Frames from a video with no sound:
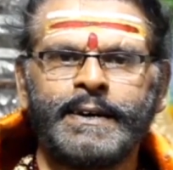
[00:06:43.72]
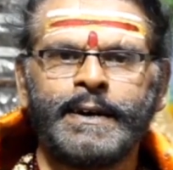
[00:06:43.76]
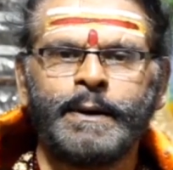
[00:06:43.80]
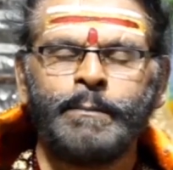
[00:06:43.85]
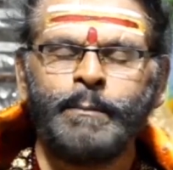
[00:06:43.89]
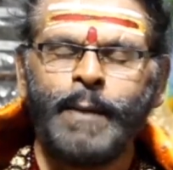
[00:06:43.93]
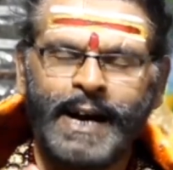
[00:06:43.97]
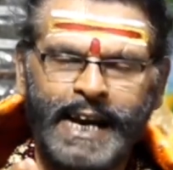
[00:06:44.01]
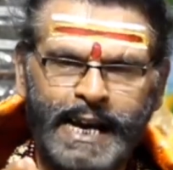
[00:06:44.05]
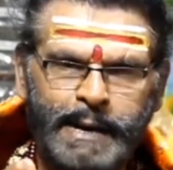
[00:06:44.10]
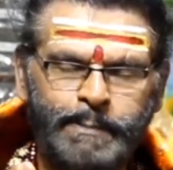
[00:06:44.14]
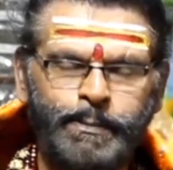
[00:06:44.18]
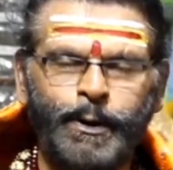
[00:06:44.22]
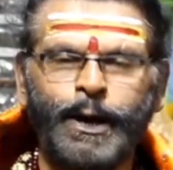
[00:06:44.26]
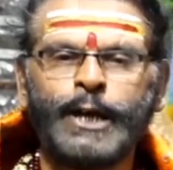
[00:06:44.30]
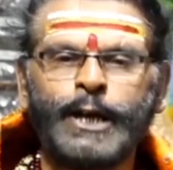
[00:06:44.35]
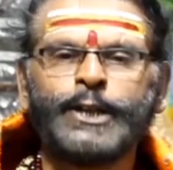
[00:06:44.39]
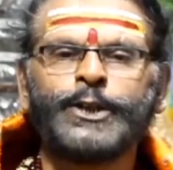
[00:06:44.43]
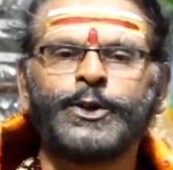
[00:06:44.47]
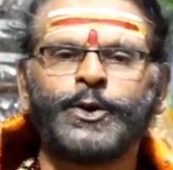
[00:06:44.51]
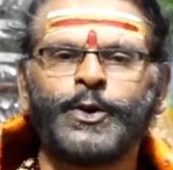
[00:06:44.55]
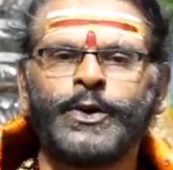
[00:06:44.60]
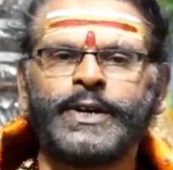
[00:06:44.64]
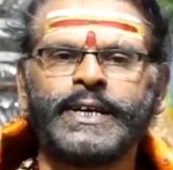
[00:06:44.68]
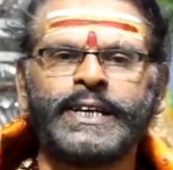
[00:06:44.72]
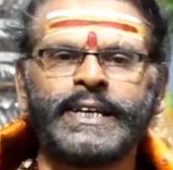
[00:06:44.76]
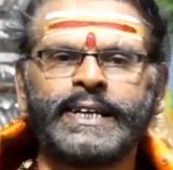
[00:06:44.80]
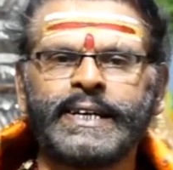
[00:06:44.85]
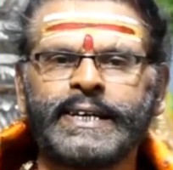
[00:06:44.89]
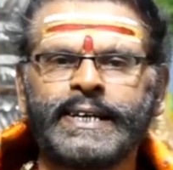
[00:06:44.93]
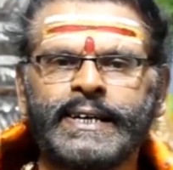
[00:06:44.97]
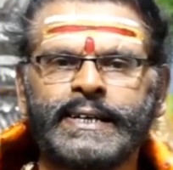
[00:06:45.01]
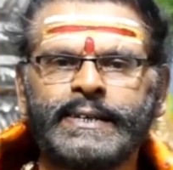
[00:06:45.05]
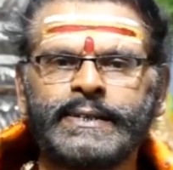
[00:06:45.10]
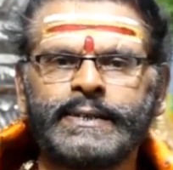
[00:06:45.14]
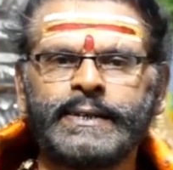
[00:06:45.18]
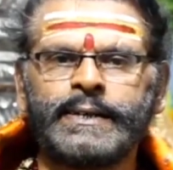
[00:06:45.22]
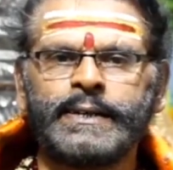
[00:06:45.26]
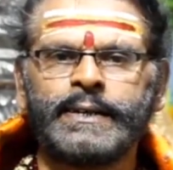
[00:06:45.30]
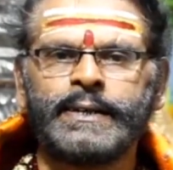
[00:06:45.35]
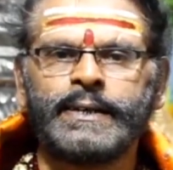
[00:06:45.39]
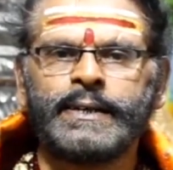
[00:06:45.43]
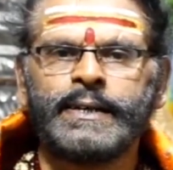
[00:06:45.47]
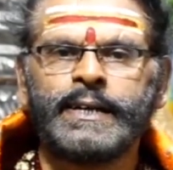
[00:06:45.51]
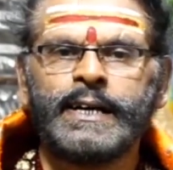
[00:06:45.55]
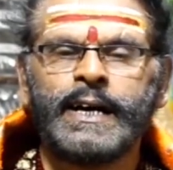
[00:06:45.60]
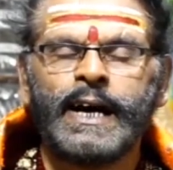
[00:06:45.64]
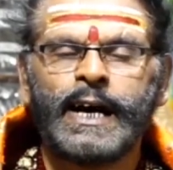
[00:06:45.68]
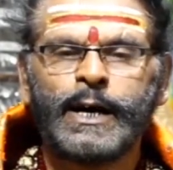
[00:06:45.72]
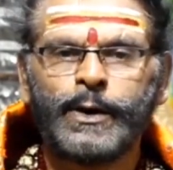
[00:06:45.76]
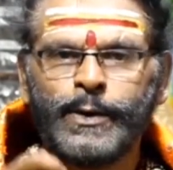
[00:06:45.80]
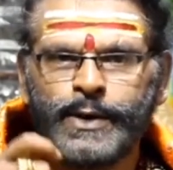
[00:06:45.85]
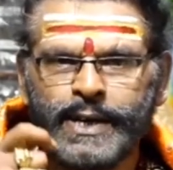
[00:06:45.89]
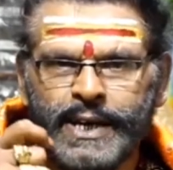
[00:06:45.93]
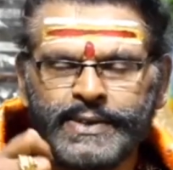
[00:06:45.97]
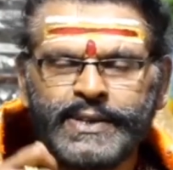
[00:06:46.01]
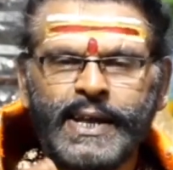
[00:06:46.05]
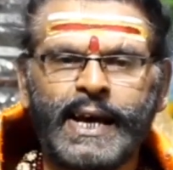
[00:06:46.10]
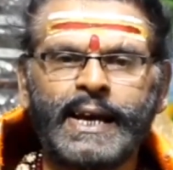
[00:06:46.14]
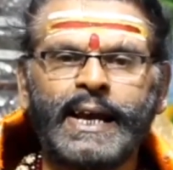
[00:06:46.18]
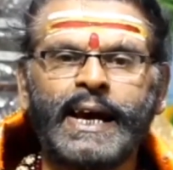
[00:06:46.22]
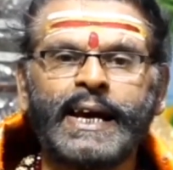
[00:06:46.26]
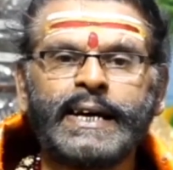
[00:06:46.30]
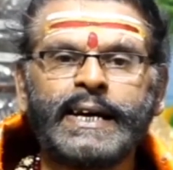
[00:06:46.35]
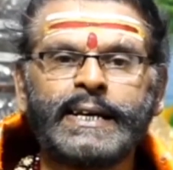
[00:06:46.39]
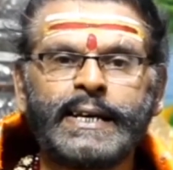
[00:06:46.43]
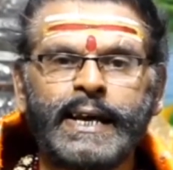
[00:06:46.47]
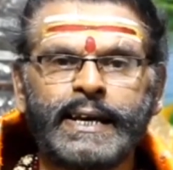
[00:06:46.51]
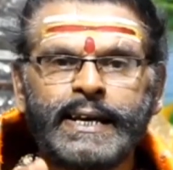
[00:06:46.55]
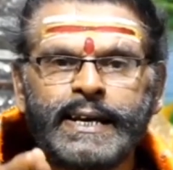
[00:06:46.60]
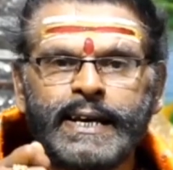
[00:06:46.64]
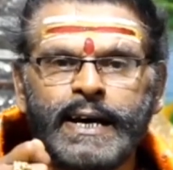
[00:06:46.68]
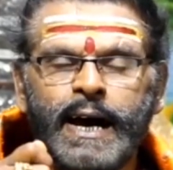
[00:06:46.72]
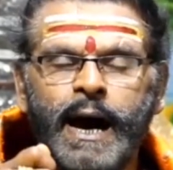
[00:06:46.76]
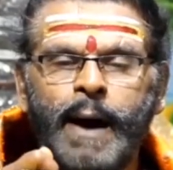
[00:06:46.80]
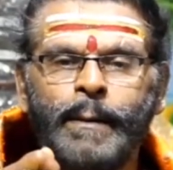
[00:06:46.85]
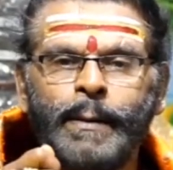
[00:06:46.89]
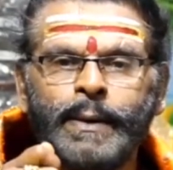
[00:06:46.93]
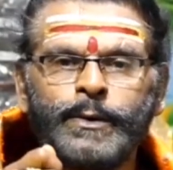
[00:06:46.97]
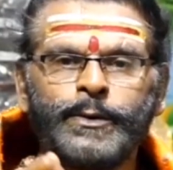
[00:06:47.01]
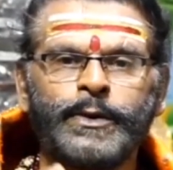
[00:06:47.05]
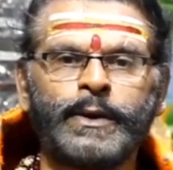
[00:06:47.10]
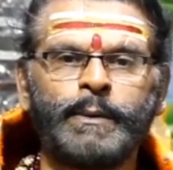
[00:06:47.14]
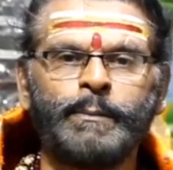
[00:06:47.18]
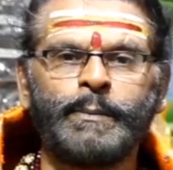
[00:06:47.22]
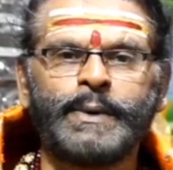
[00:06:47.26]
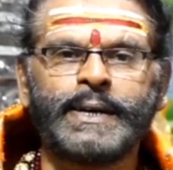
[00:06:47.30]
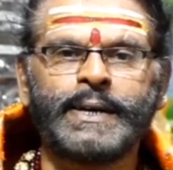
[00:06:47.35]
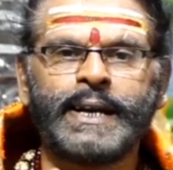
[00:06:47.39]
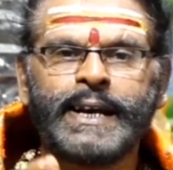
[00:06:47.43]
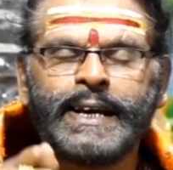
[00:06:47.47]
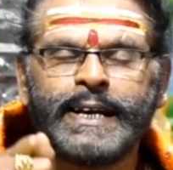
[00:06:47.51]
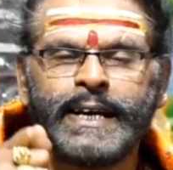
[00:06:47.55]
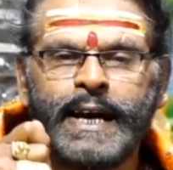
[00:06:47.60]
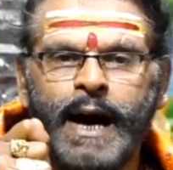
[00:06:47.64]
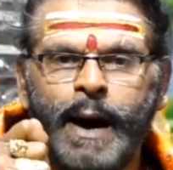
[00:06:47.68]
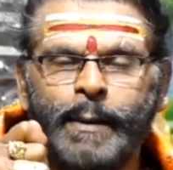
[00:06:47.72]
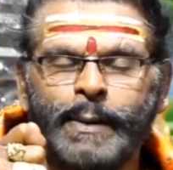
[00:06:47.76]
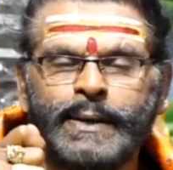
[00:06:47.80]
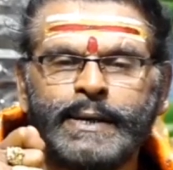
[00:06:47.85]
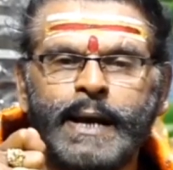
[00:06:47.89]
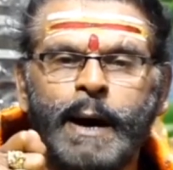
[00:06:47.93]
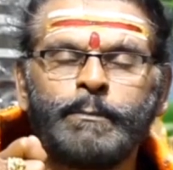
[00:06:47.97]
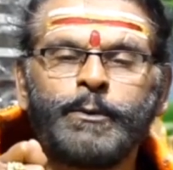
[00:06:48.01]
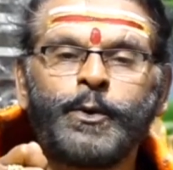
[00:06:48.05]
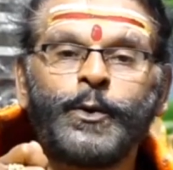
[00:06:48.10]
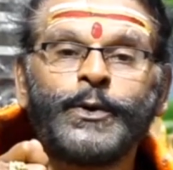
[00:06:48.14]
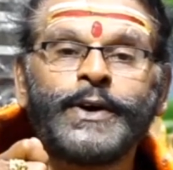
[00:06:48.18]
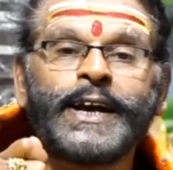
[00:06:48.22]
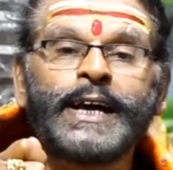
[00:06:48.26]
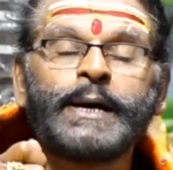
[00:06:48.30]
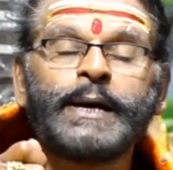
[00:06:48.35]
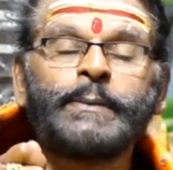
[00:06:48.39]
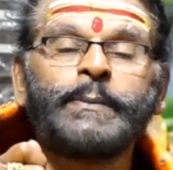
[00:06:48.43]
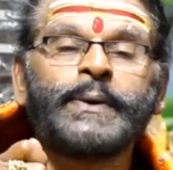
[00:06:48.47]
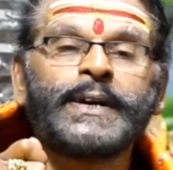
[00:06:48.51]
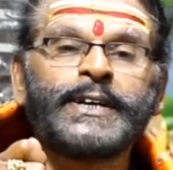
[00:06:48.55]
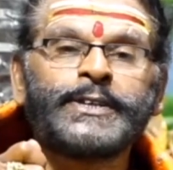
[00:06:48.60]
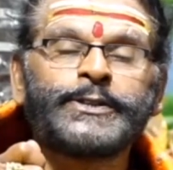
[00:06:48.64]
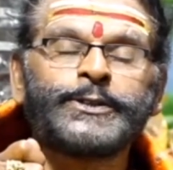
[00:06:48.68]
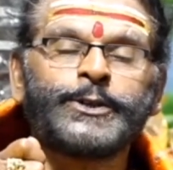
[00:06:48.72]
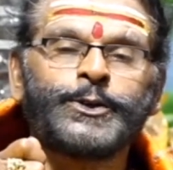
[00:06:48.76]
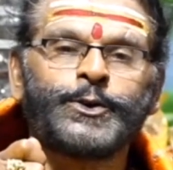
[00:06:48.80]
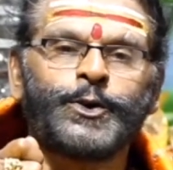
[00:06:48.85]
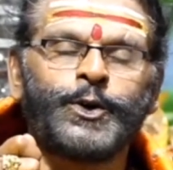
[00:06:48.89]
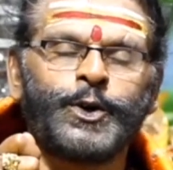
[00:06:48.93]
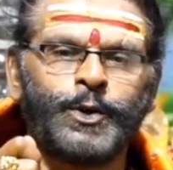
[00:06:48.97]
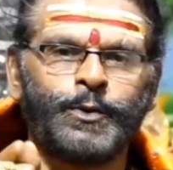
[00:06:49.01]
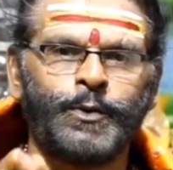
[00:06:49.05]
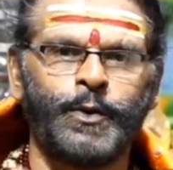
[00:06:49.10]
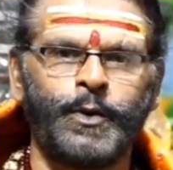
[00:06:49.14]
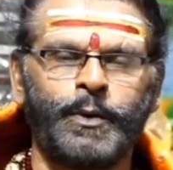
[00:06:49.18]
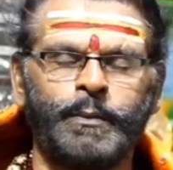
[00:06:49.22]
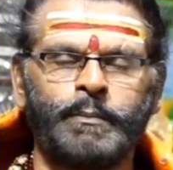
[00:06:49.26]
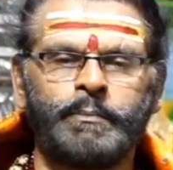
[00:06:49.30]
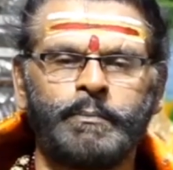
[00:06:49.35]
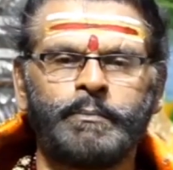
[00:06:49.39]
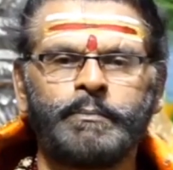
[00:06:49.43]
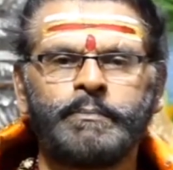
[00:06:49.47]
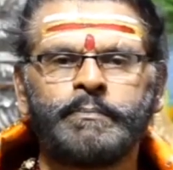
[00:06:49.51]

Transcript: மழை பொழிந்து கொண்டிருக்கிறது என்னுடைய தலை நினையாமல் உடம்பு நினையாமல் நாம் குடைபிடித்துக் கொள்வோம்